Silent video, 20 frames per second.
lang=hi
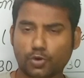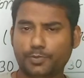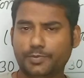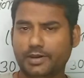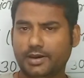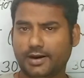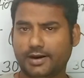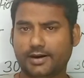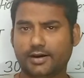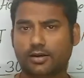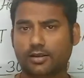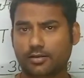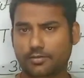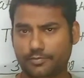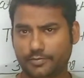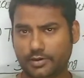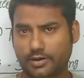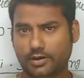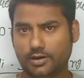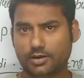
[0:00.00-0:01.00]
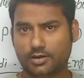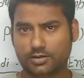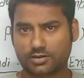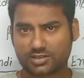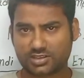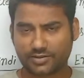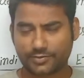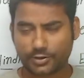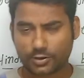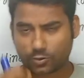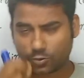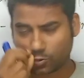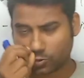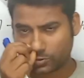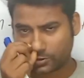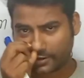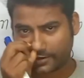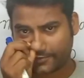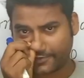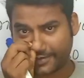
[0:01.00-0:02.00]
जो बिहार में सिविल
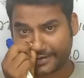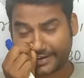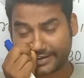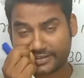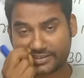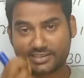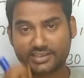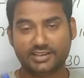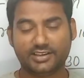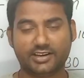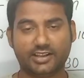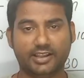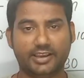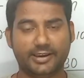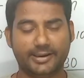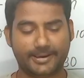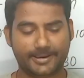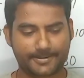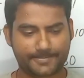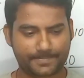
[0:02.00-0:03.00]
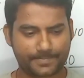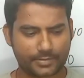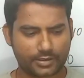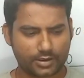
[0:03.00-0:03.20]
कोर्ट के वैकेंसी निकले हैं